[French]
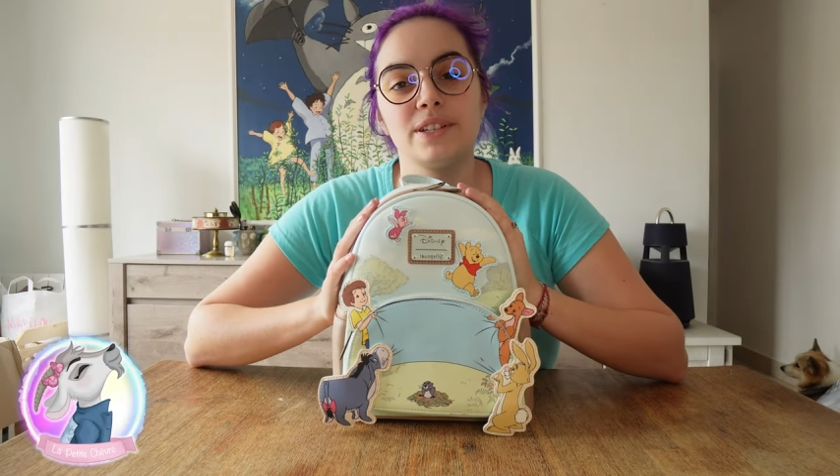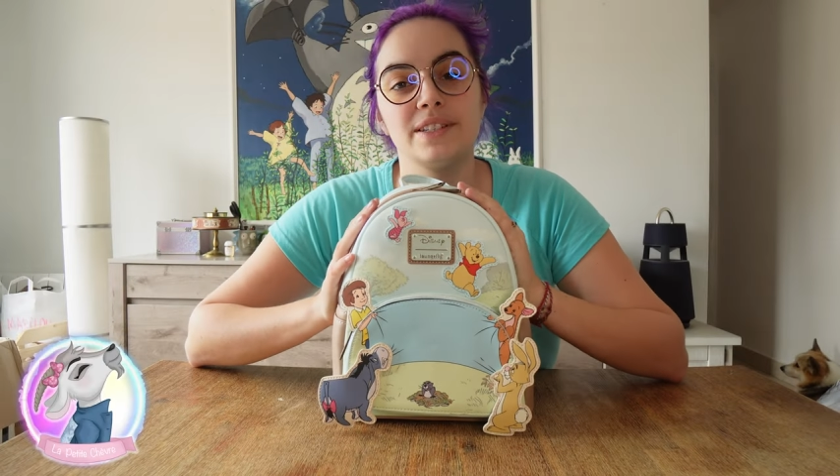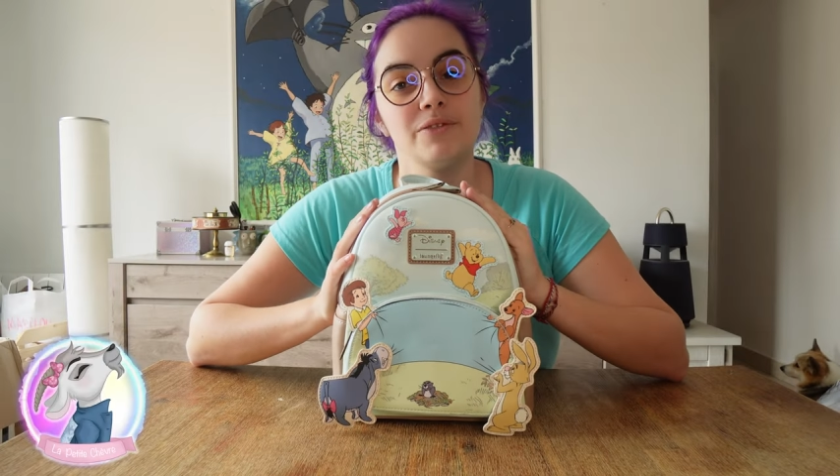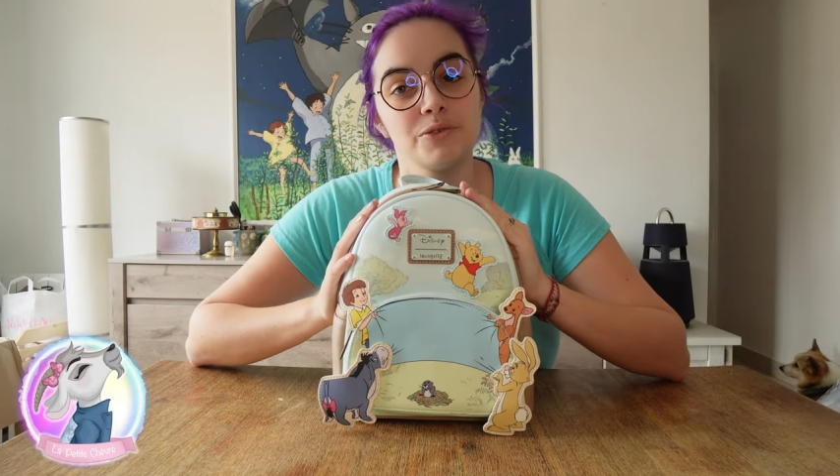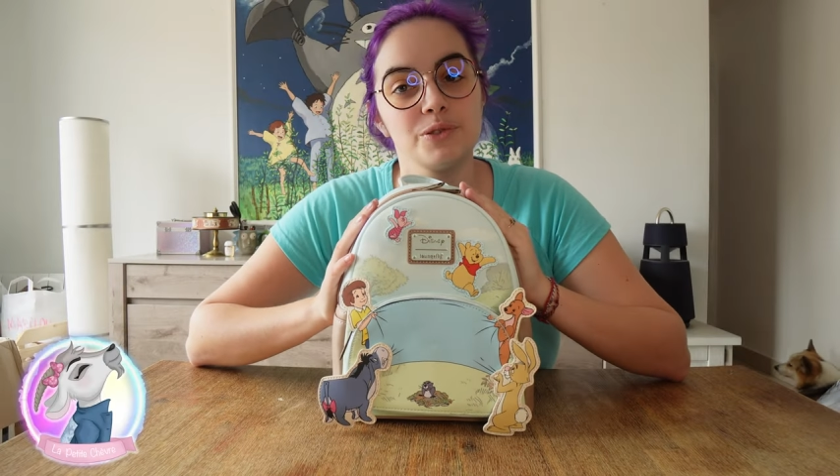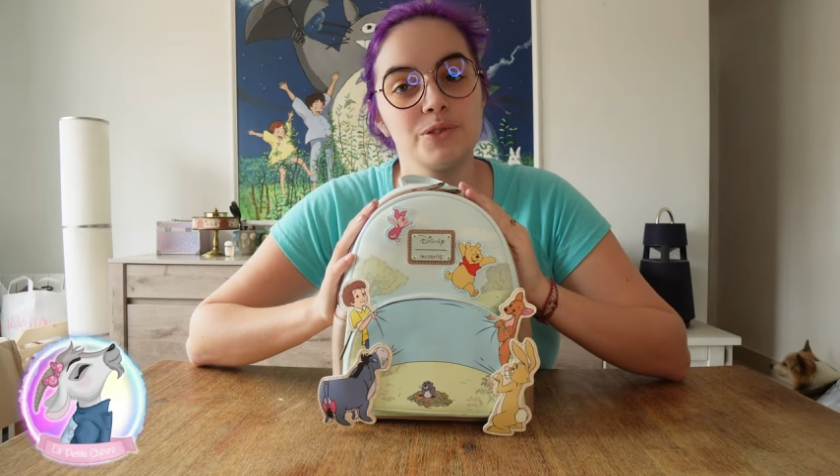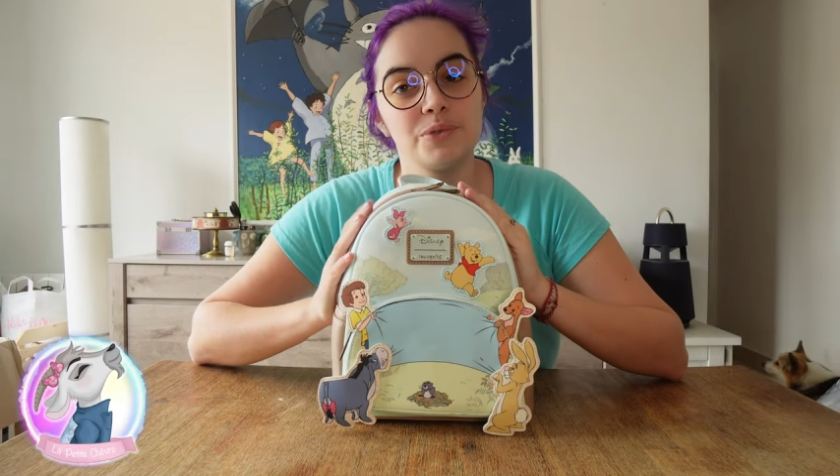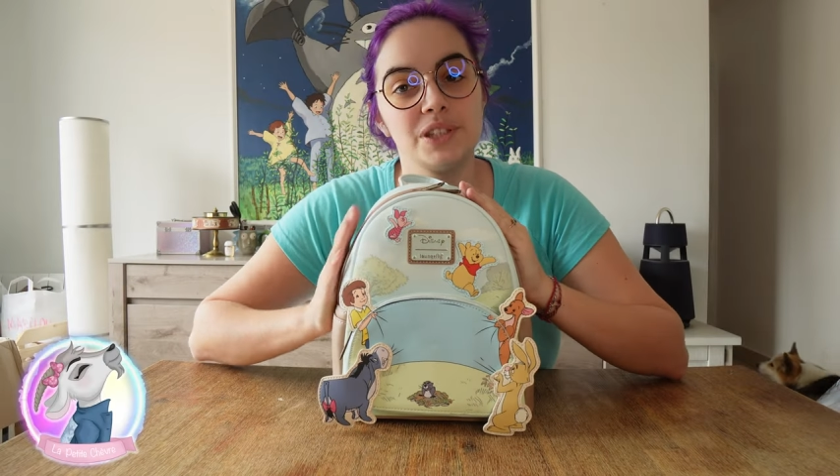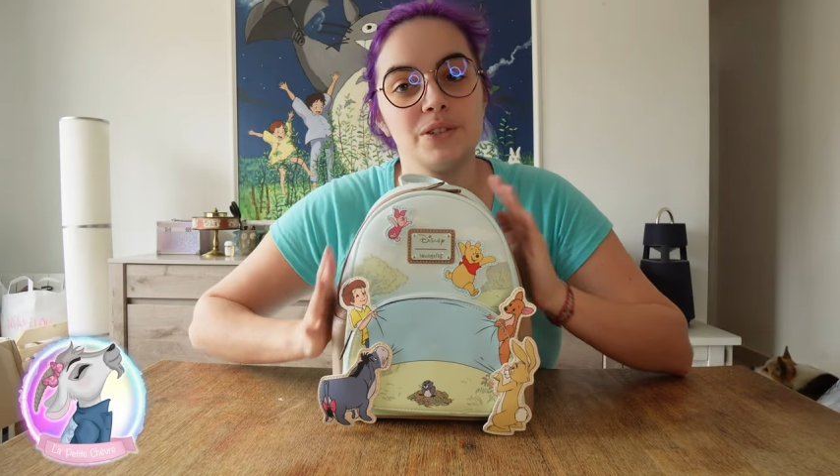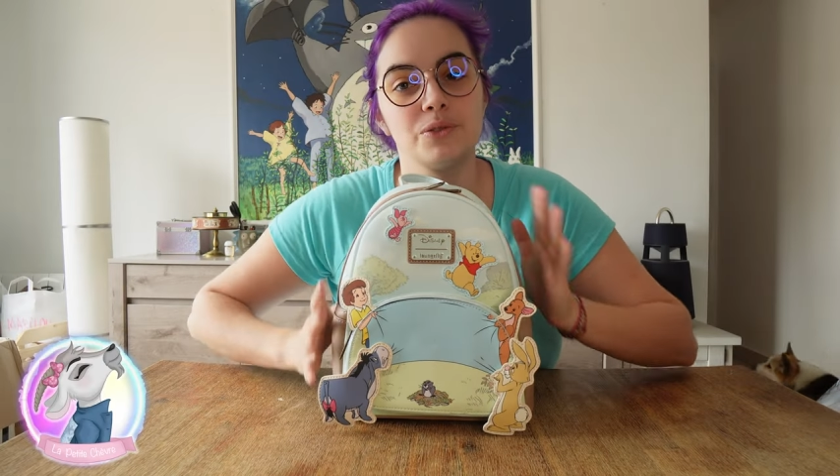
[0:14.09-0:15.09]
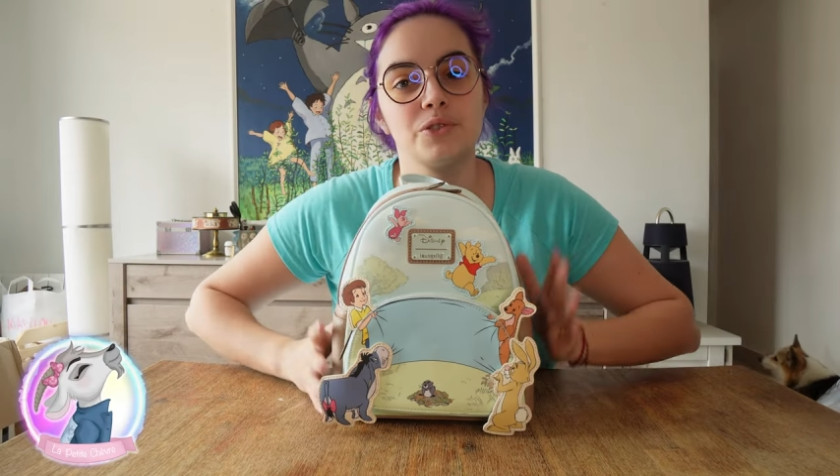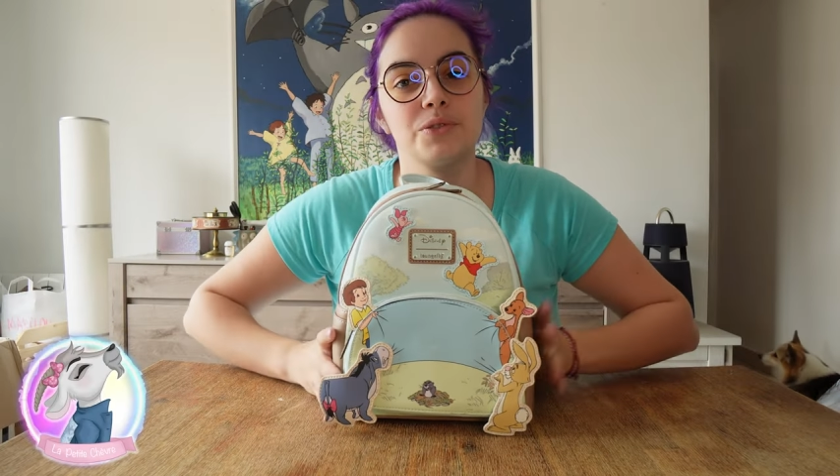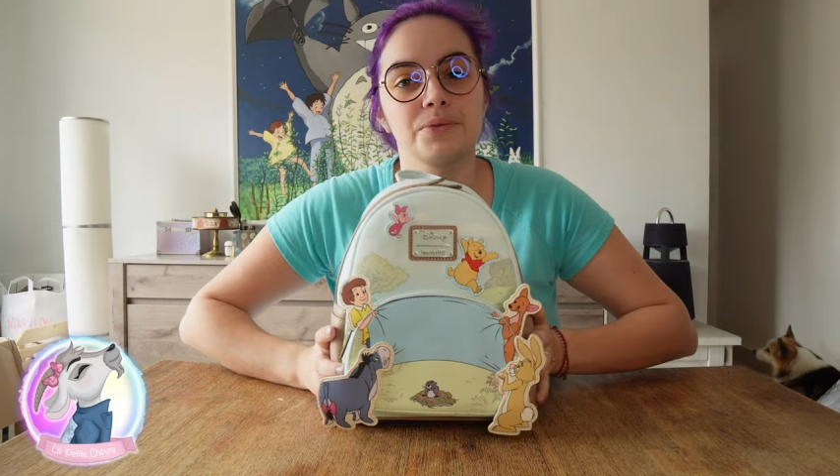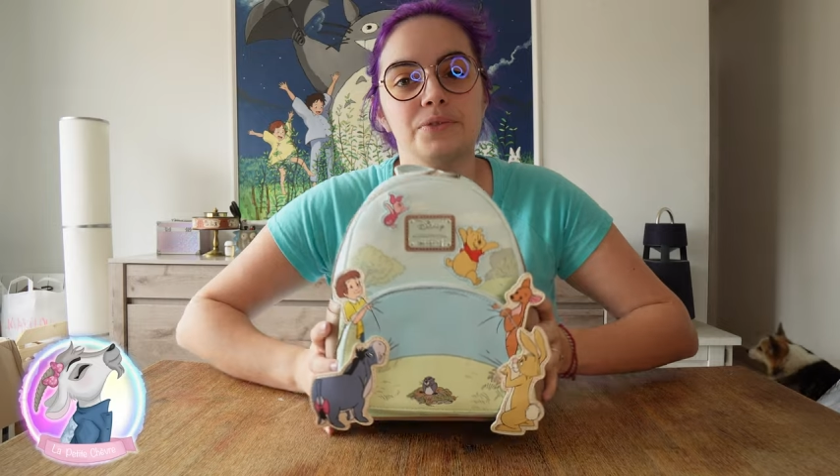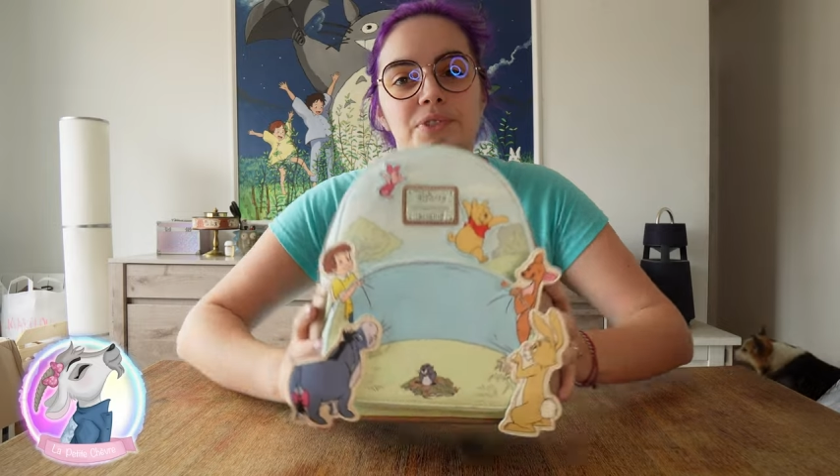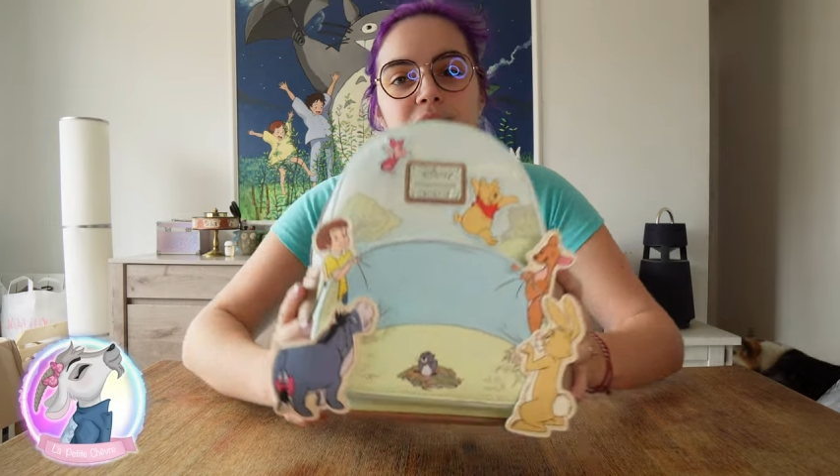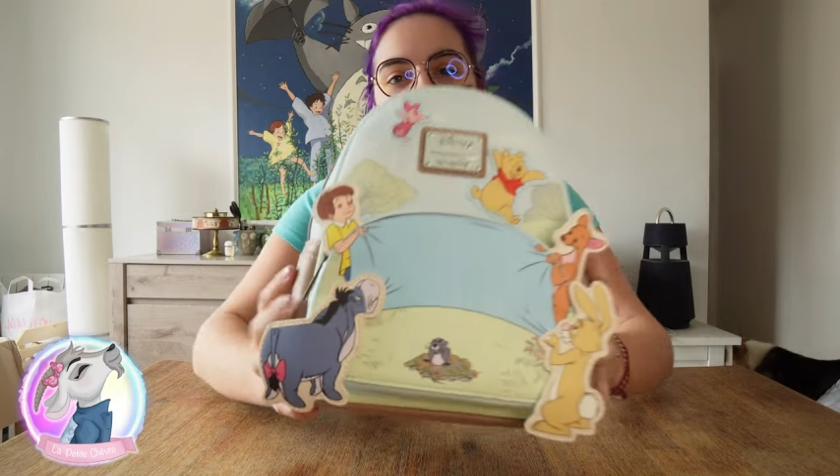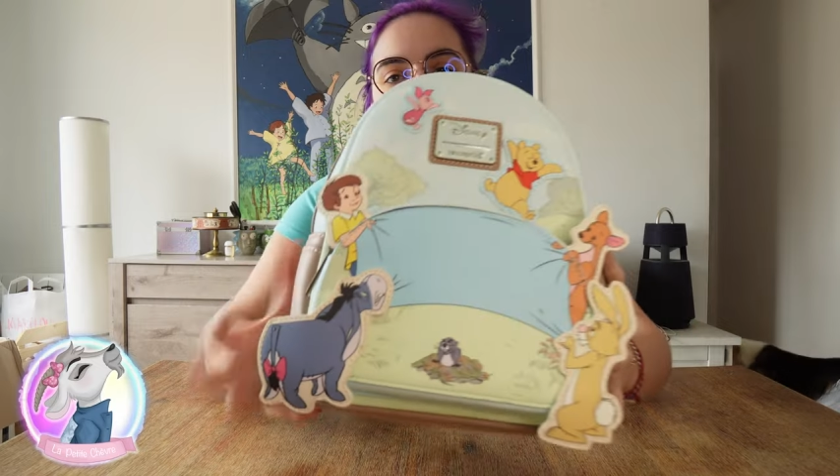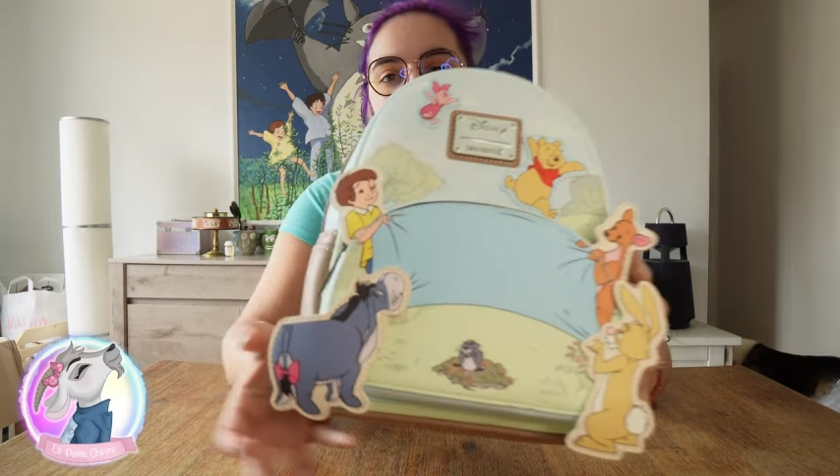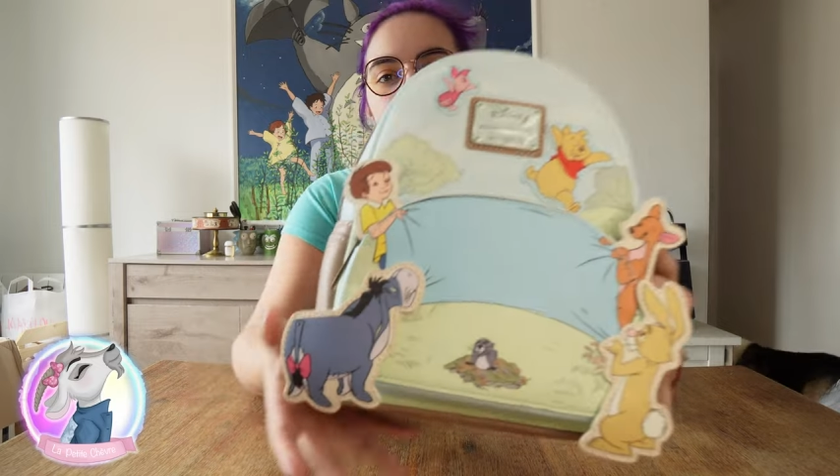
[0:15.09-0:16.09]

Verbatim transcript: Les aventures de Winnie l'ourson. Vous avez du